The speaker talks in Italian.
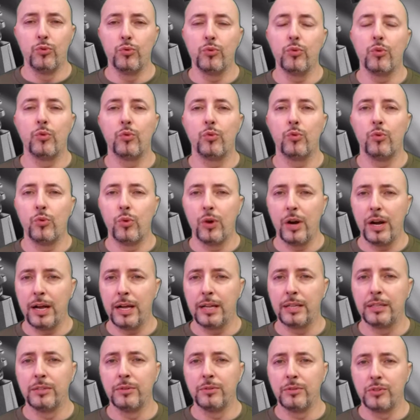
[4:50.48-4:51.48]
Al
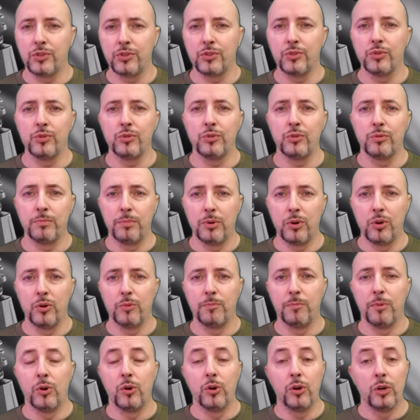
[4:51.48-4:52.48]
terzo posto, ma non per
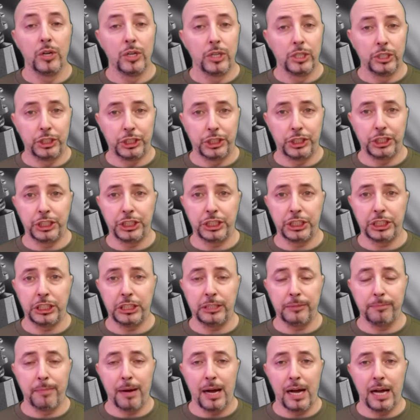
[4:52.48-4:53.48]
importanza, piazziamo
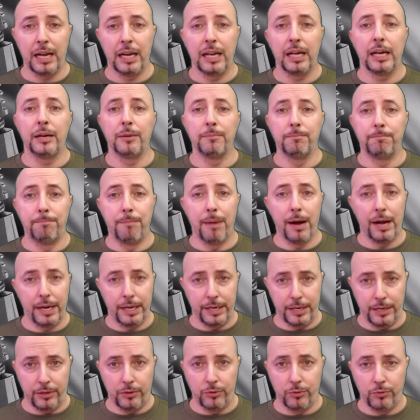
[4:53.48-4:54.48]
Wind Gallop Mini
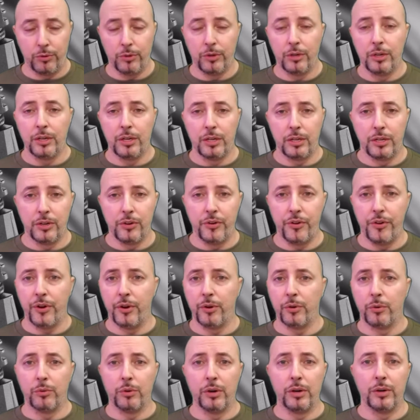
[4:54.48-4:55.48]
Compressore
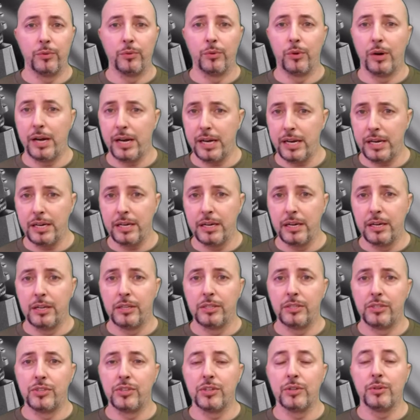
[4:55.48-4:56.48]
Portatile.
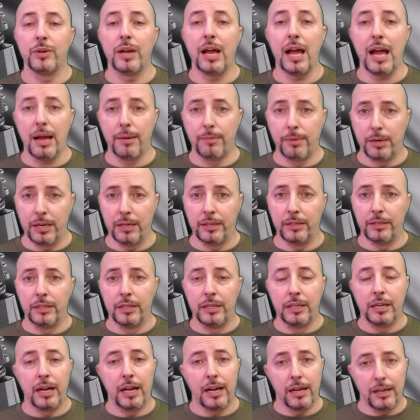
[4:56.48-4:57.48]
Il mini
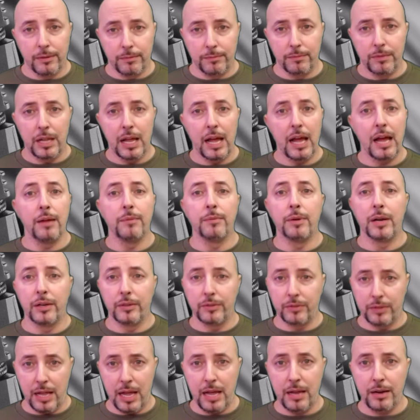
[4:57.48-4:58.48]
compressore portatile per
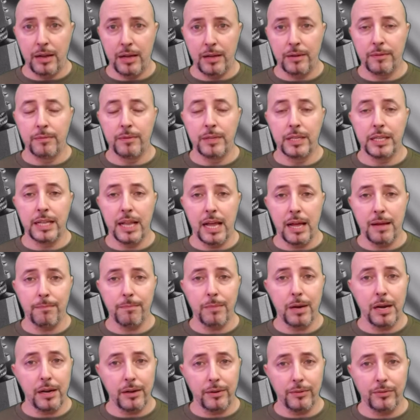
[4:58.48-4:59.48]
auto Wind Gallop è
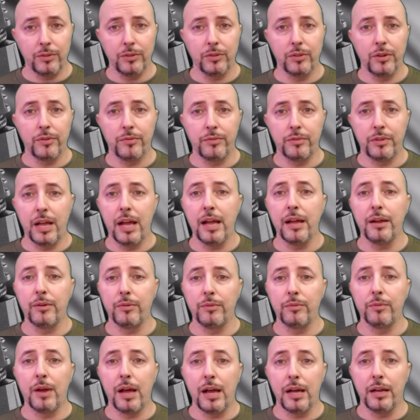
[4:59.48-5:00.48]
uno dei più economici
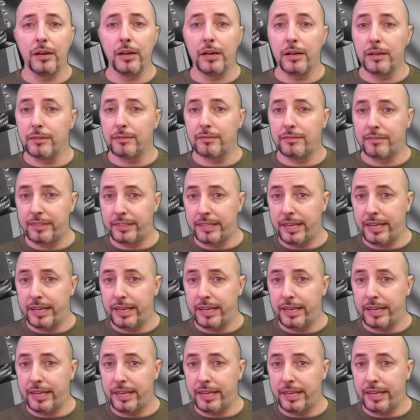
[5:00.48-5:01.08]
su Amazon.